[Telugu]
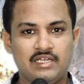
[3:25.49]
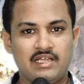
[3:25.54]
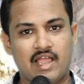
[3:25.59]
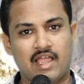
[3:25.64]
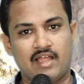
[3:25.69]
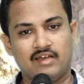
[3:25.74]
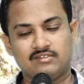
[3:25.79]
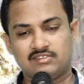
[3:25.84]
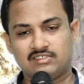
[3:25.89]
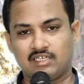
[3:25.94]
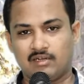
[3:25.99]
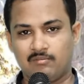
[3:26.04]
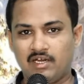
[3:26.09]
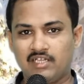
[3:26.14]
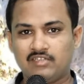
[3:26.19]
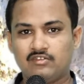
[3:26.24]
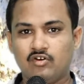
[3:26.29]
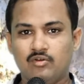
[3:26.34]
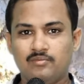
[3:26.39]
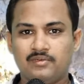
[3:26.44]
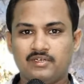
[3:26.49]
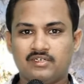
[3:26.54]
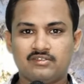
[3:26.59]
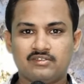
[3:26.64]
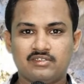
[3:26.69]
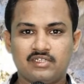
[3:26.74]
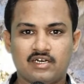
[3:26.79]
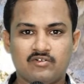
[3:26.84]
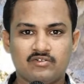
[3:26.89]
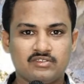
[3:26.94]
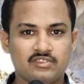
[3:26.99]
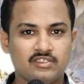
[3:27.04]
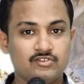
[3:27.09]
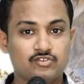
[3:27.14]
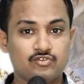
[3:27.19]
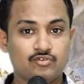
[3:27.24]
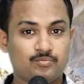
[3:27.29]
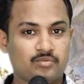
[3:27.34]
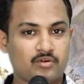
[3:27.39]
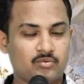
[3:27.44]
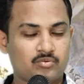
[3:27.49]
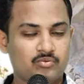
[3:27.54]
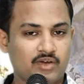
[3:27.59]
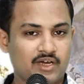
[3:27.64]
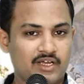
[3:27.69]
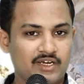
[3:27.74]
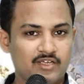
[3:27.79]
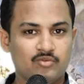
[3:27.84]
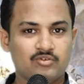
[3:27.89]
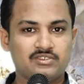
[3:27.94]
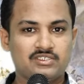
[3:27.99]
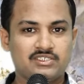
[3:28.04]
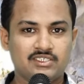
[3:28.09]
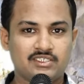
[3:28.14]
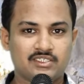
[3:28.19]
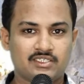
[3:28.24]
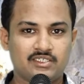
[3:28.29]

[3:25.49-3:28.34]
ఆయన సమాధిలో పెట్టిన తర్వాత యేసు ప్రభు వారే వచ్చి